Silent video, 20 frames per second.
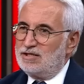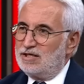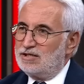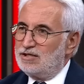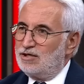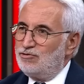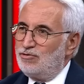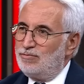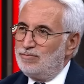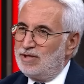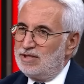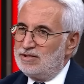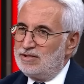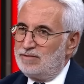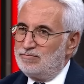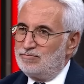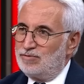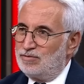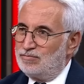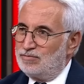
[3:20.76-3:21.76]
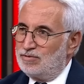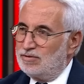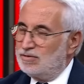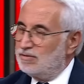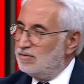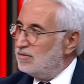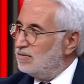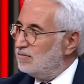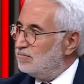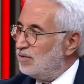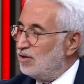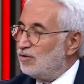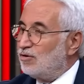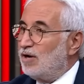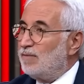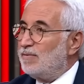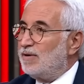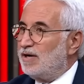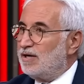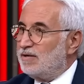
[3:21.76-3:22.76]
kazanıyor mu kazanmıyor mu? Ben
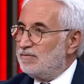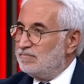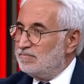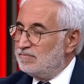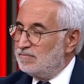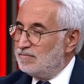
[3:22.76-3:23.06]
ona bakarım.